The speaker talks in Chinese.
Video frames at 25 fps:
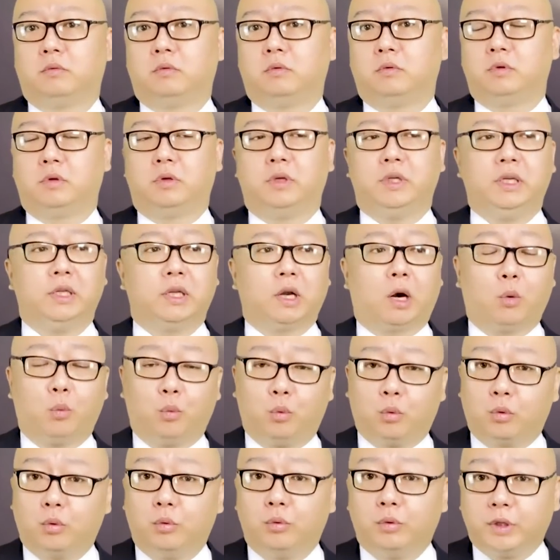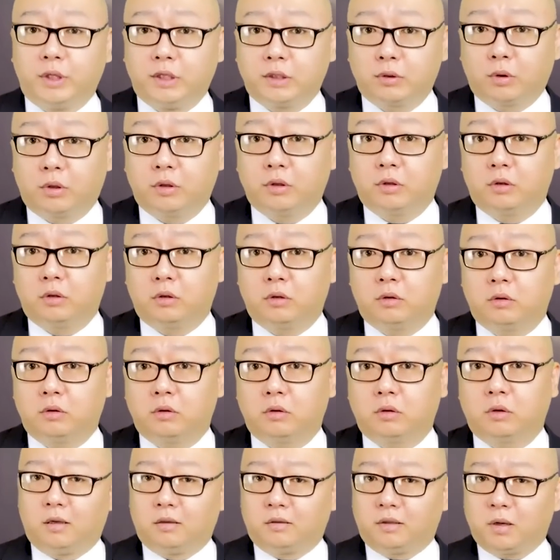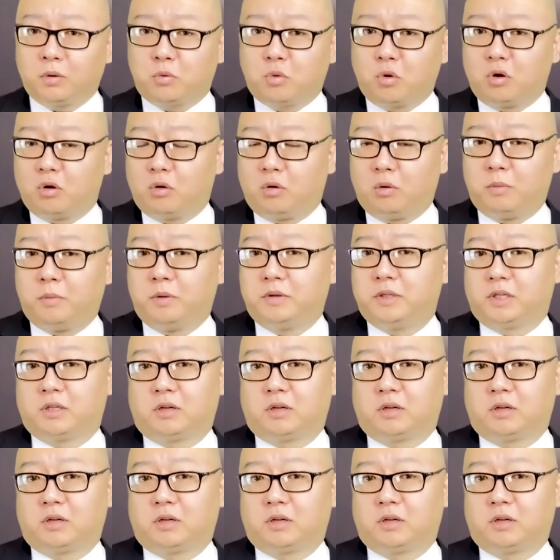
就是一点五公里左右。那观众朋友们，